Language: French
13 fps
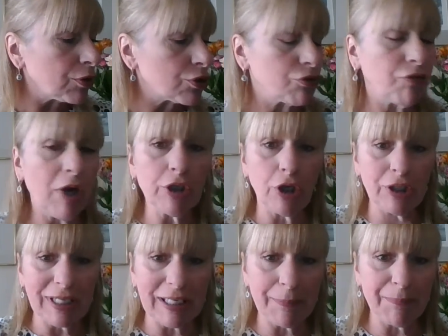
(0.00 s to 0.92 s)
tu vois, il y a
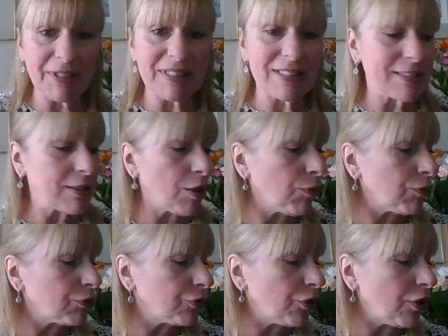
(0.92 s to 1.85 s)
une répétition
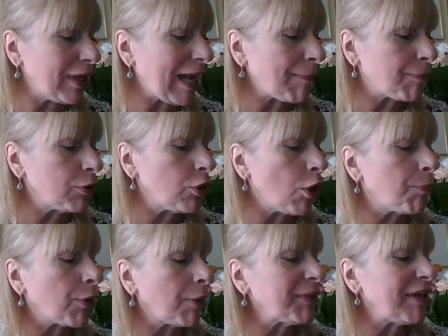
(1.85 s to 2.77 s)
de le
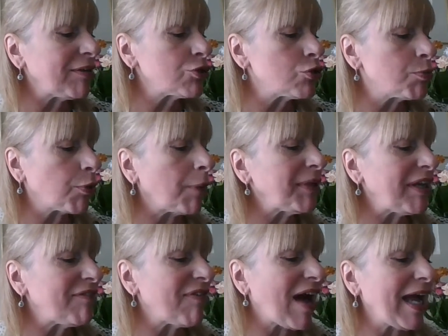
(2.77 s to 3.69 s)
premier, du
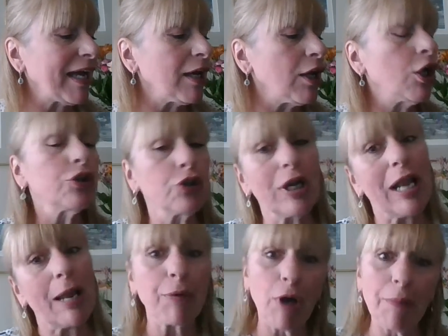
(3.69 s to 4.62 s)
premier vers de
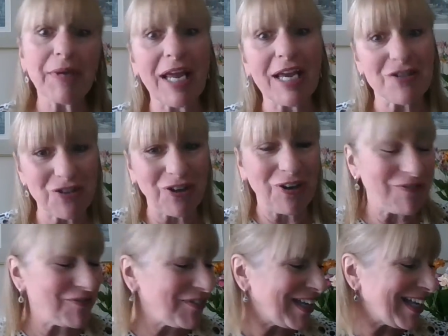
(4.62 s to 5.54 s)
la première
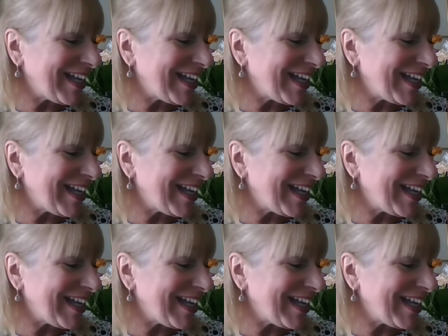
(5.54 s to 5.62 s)
strophe.